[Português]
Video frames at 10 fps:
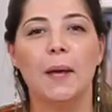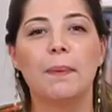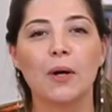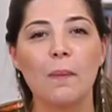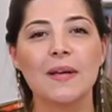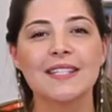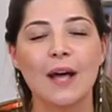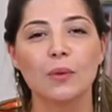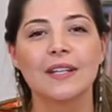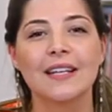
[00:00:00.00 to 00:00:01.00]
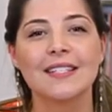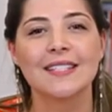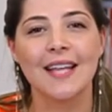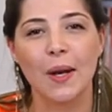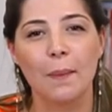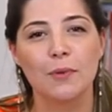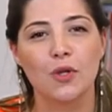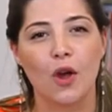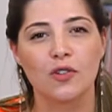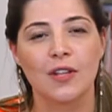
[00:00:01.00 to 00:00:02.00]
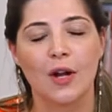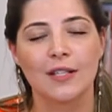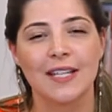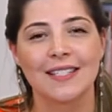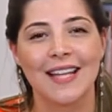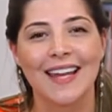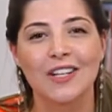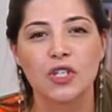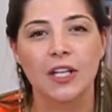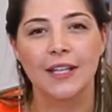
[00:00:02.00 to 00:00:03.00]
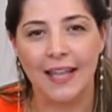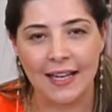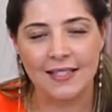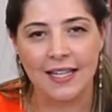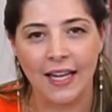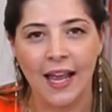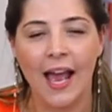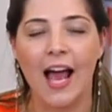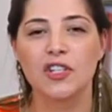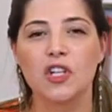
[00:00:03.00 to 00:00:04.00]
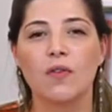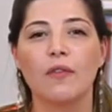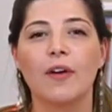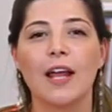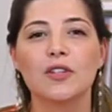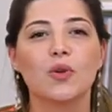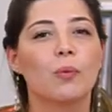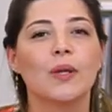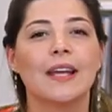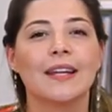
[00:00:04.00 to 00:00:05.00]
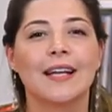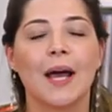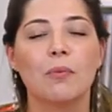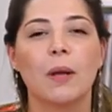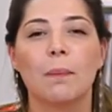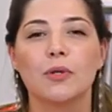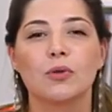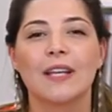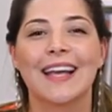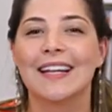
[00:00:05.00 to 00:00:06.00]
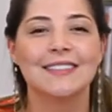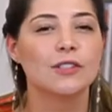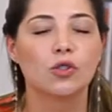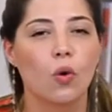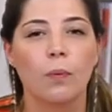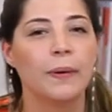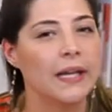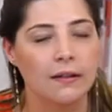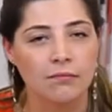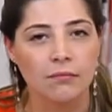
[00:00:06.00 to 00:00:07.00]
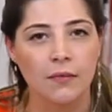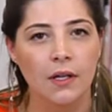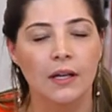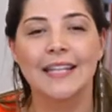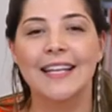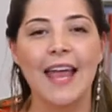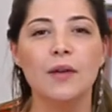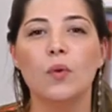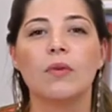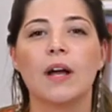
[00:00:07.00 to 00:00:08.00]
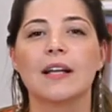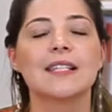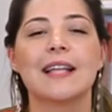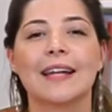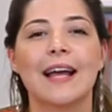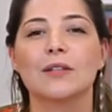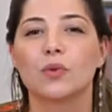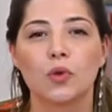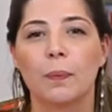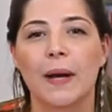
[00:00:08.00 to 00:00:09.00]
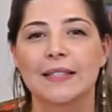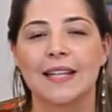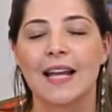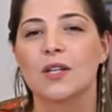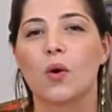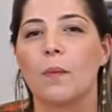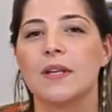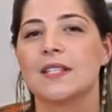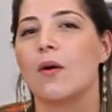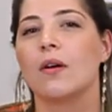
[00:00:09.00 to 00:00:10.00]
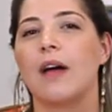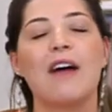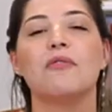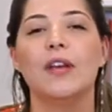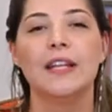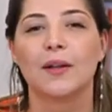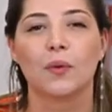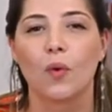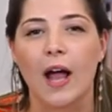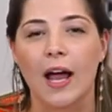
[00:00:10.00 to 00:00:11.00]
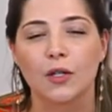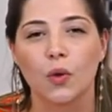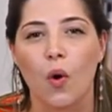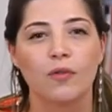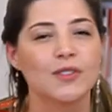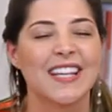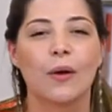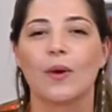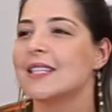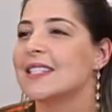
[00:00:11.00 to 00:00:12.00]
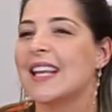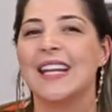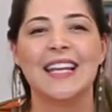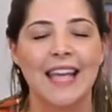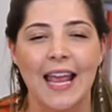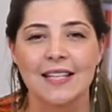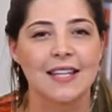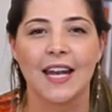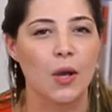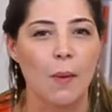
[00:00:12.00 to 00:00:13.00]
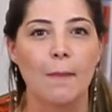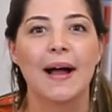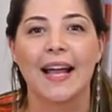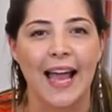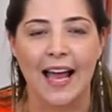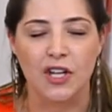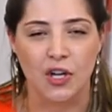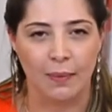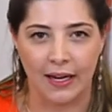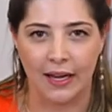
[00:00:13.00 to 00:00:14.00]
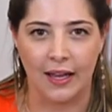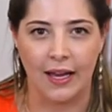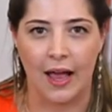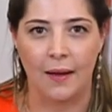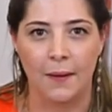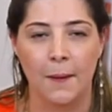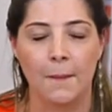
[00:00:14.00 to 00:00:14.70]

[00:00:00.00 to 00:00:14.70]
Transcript: E para começar o terceiro episódio da nossa série de 15, a gente vai falar sobre o intercâmbio da pessoa que quer se descobrir. Quem nunca quis largar tudo para trás e começar a vida num lugar novo, sem conhecer ninguém, sem nenhuma bagagem para carregar?